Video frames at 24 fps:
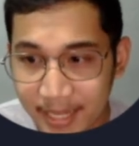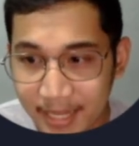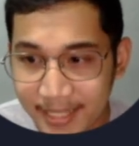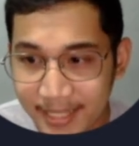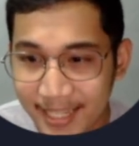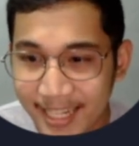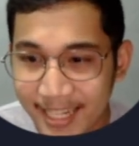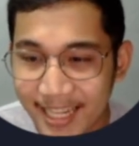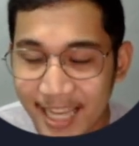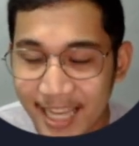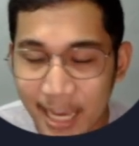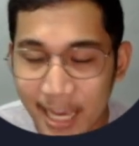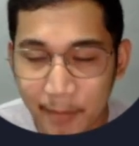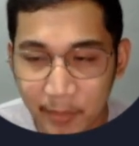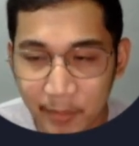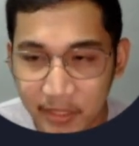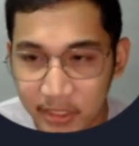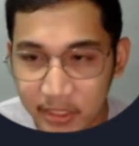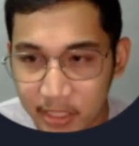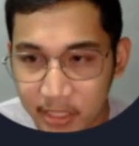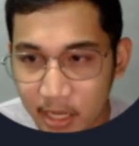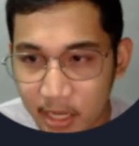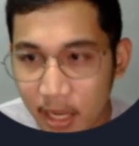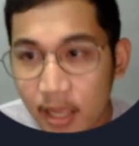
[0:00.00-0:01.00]
is ginagamit
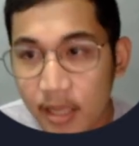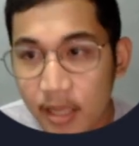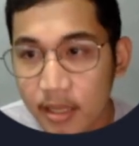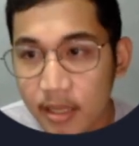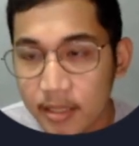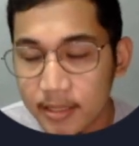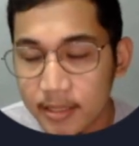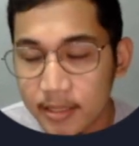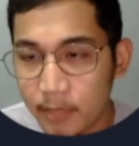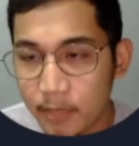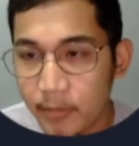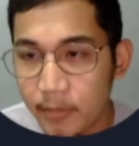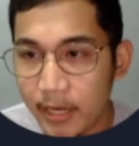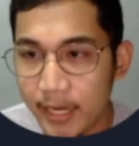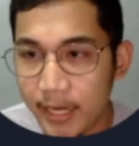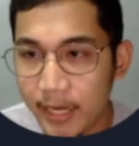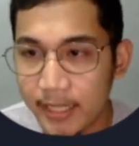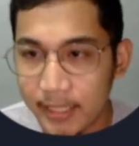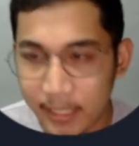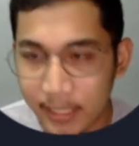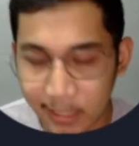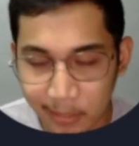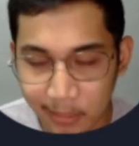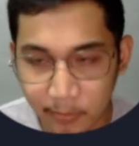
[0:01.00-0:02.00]
siya sa mga
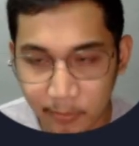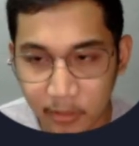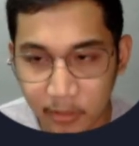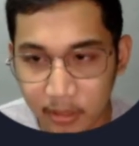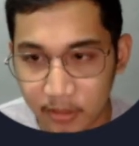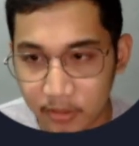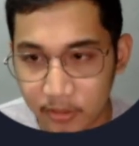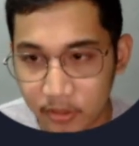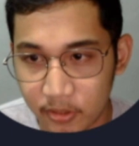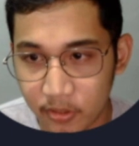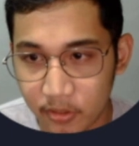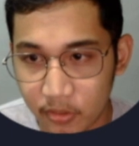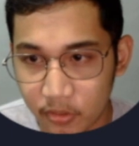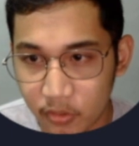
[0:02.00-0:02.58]
iterables.